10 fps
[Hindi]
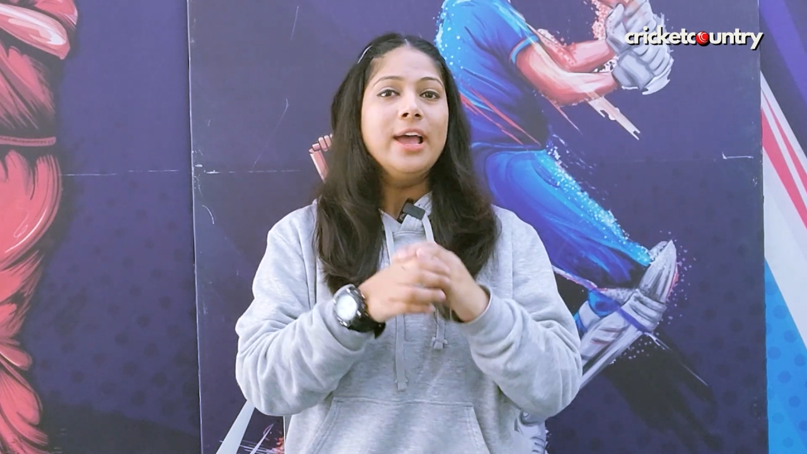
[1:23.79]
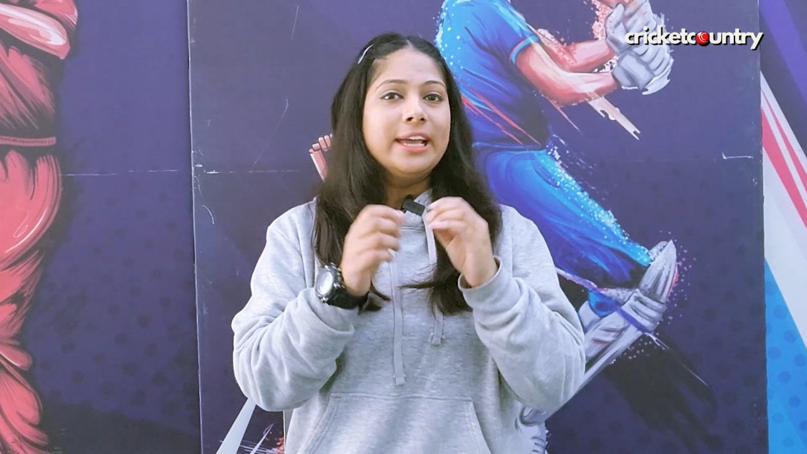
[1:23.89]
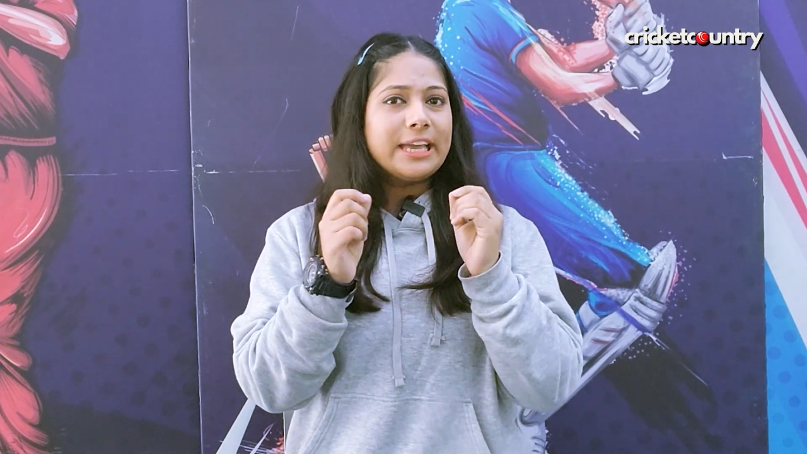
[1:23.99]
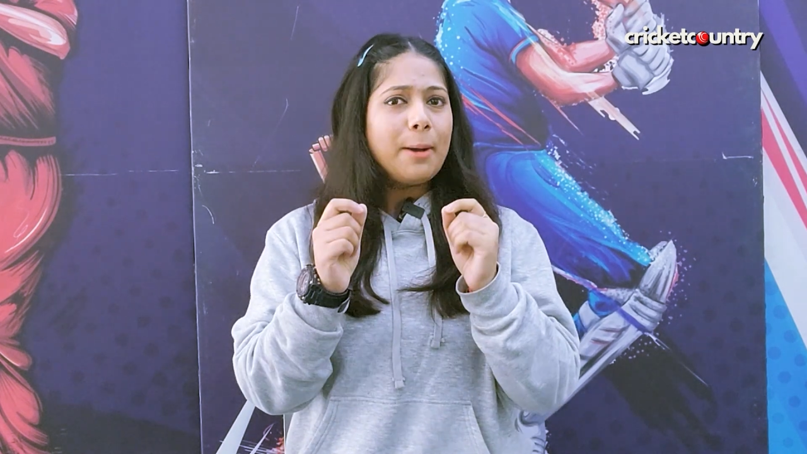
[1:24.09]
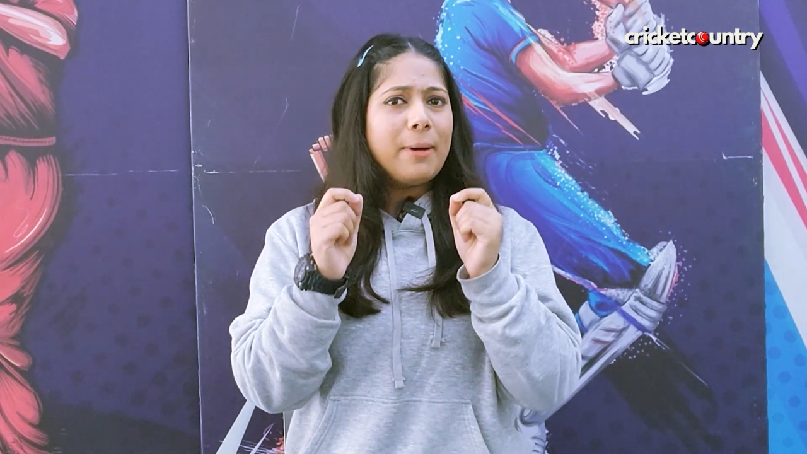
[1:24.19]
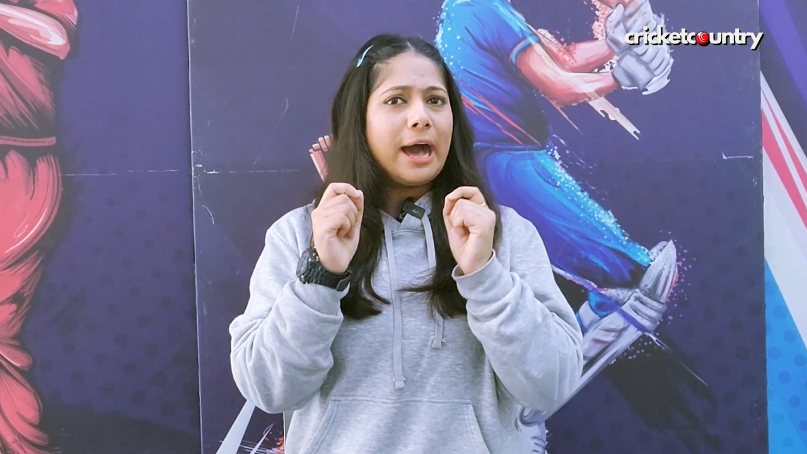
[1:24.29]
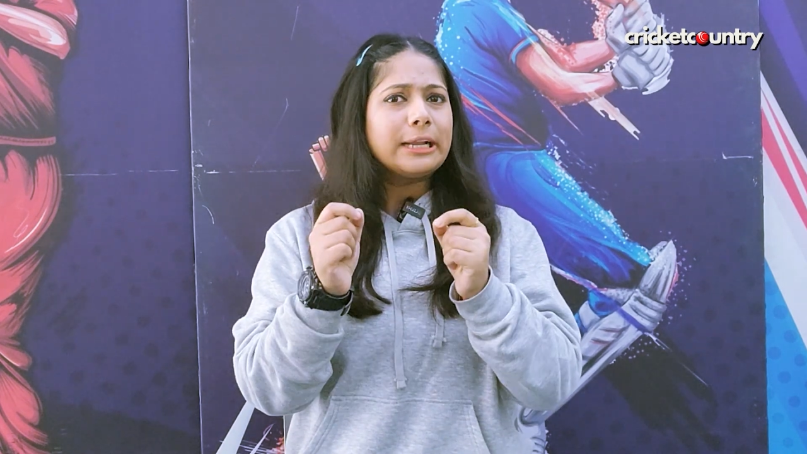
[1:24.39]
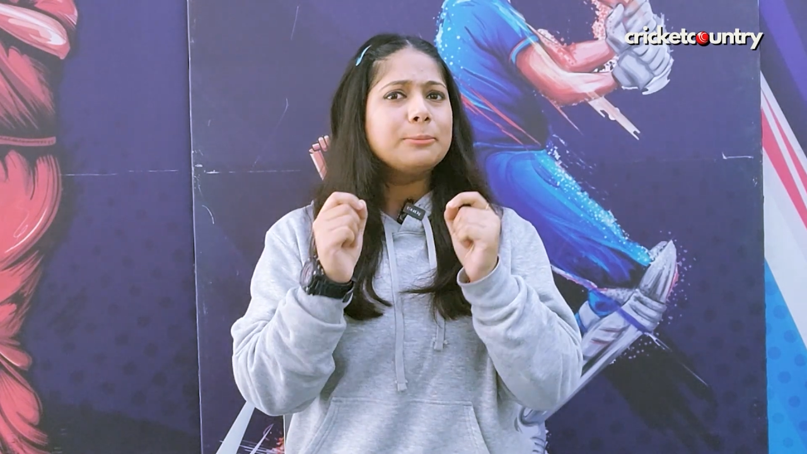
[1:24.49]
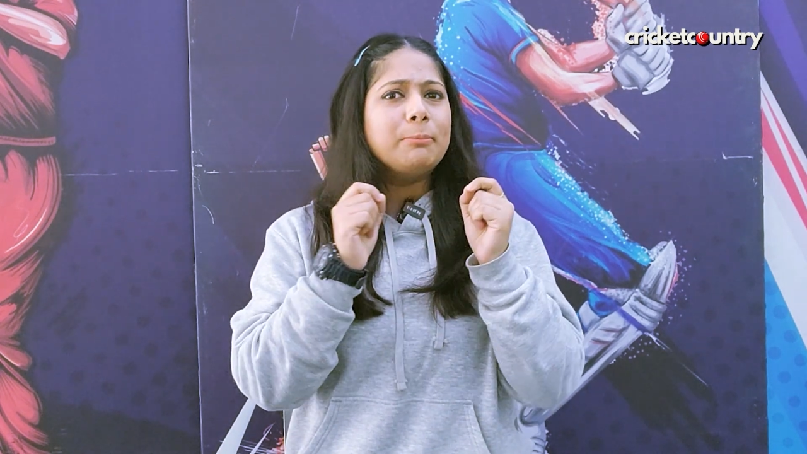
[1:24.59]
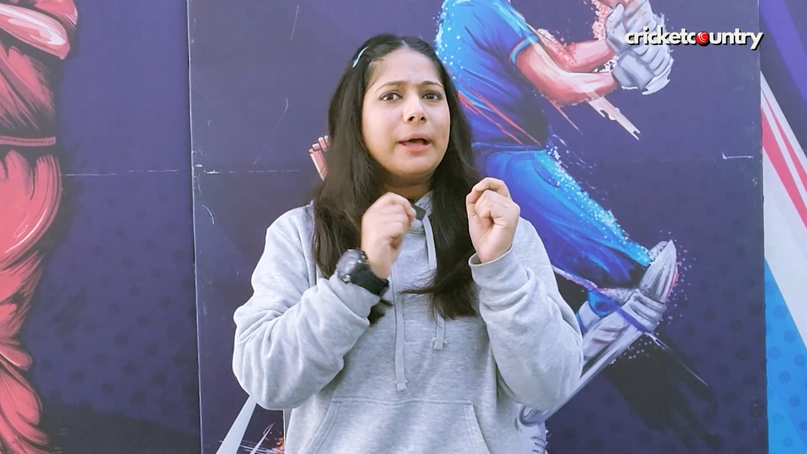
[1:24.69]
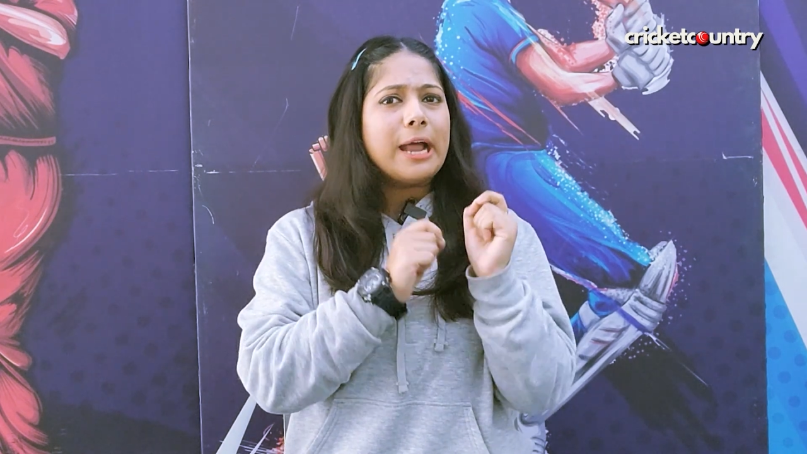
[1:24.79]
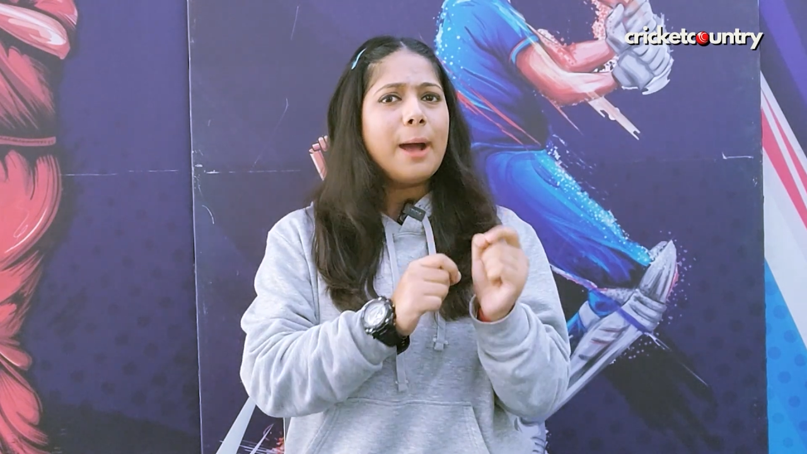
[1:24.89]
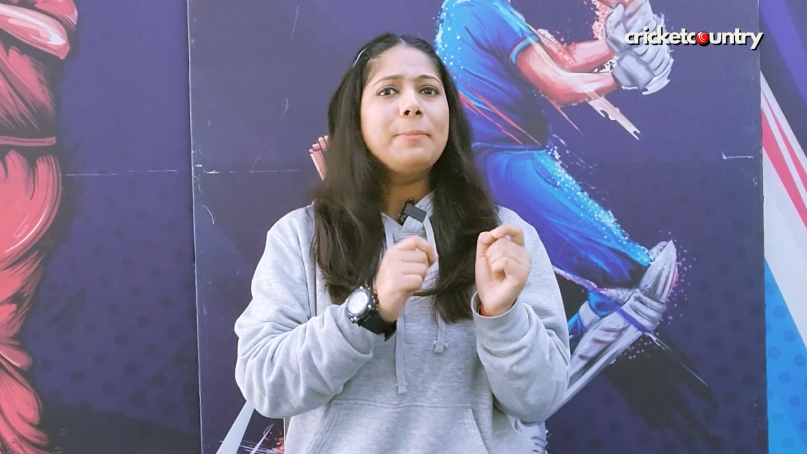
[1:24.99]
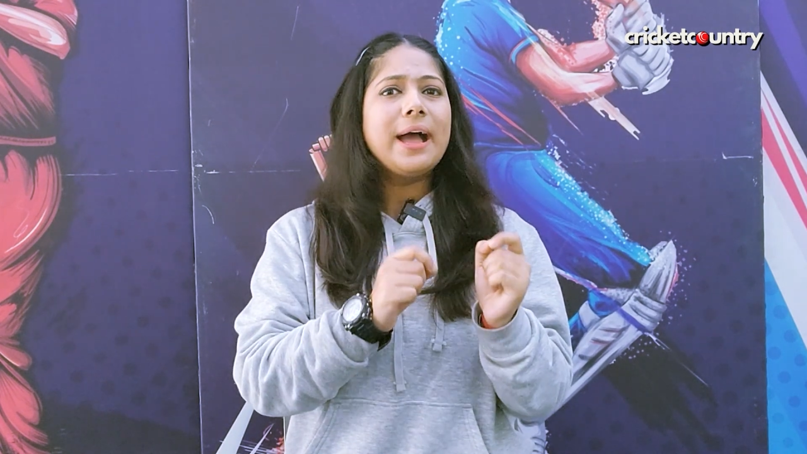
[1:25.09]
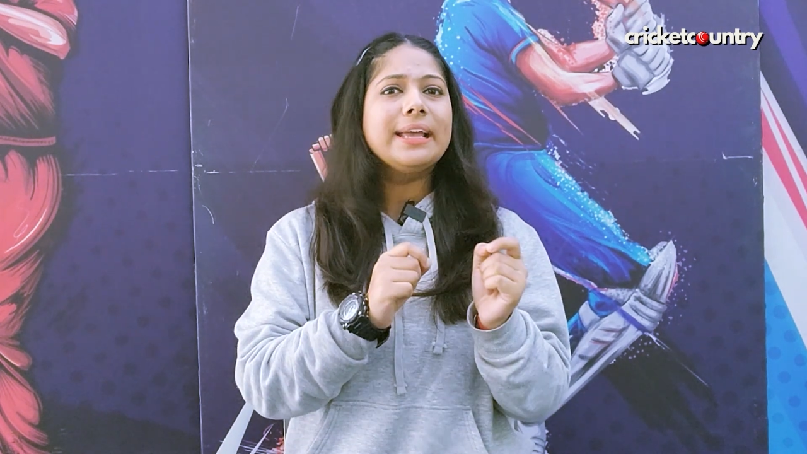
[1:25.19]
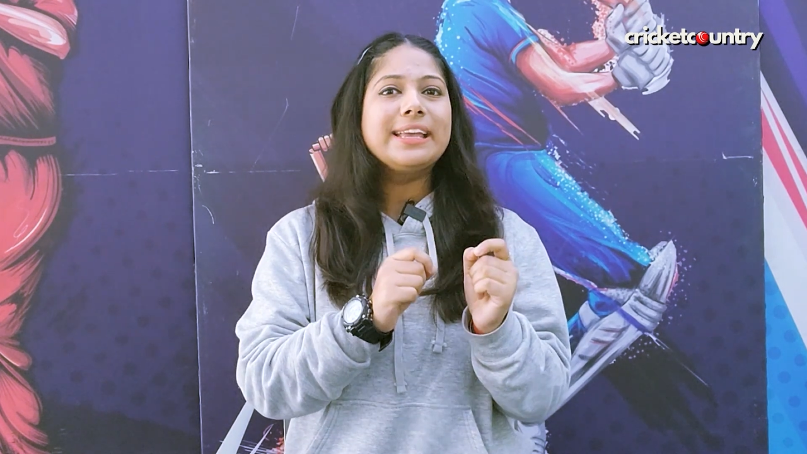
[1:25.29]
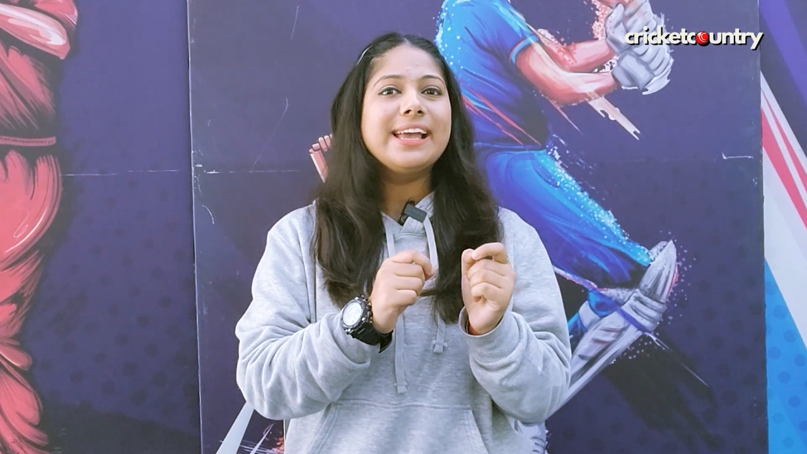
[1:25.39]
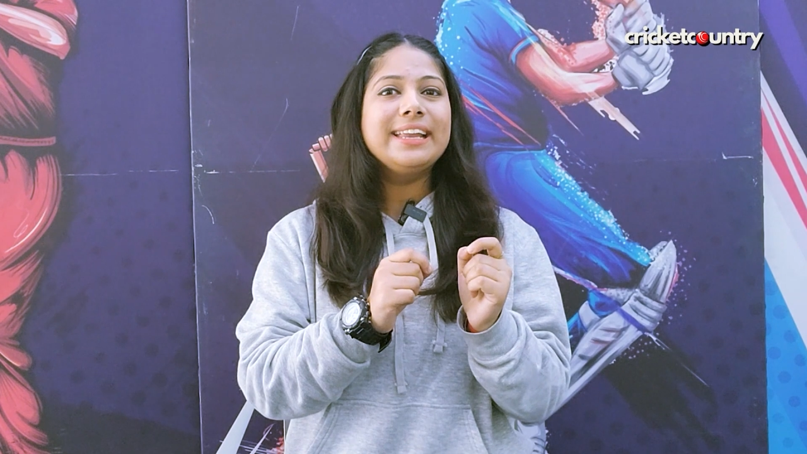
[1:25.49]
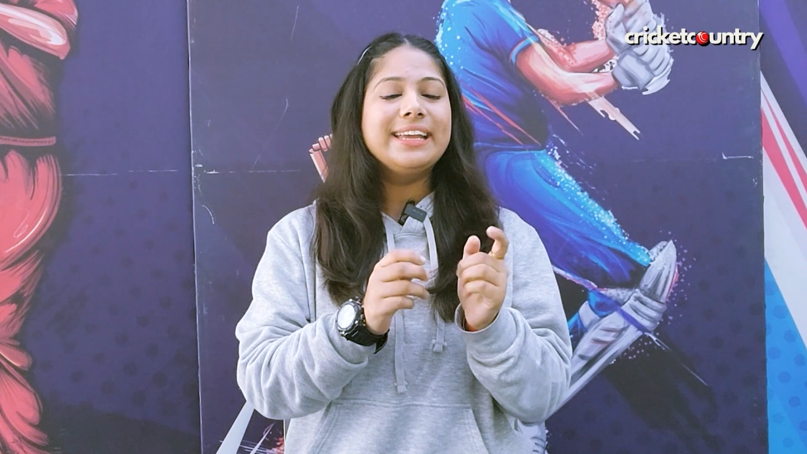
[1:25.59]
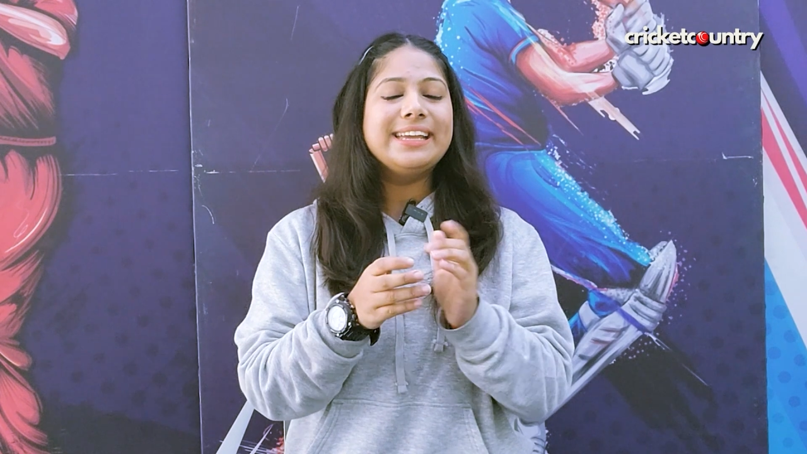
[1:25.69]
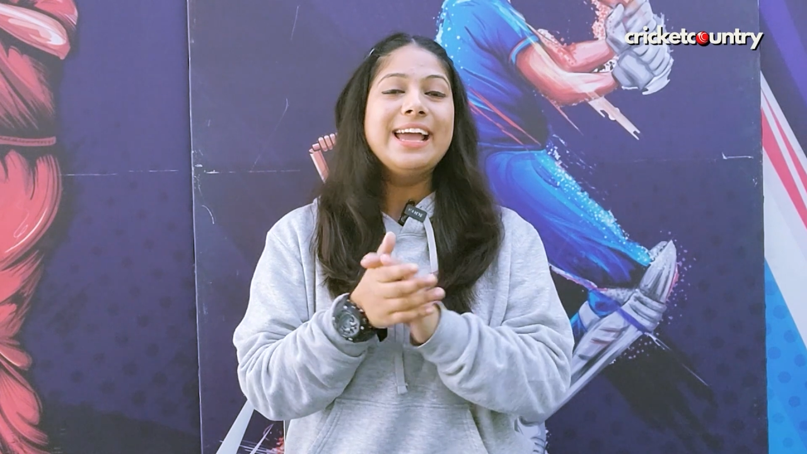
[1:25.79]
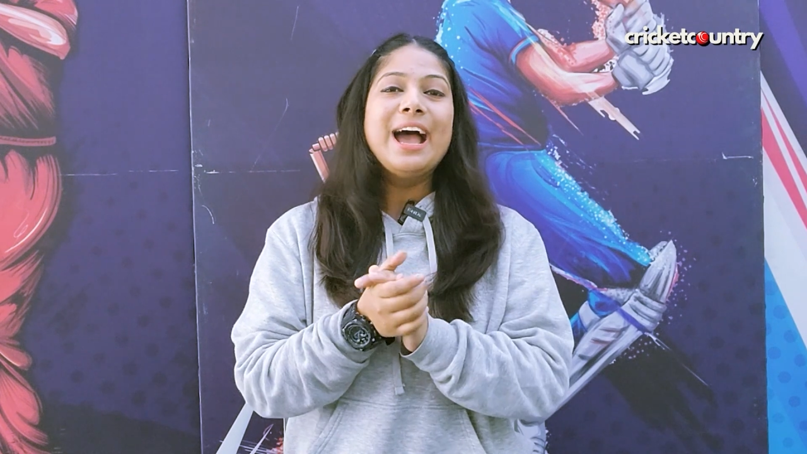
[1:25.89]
क्या भारत बना पाएगी या नहीं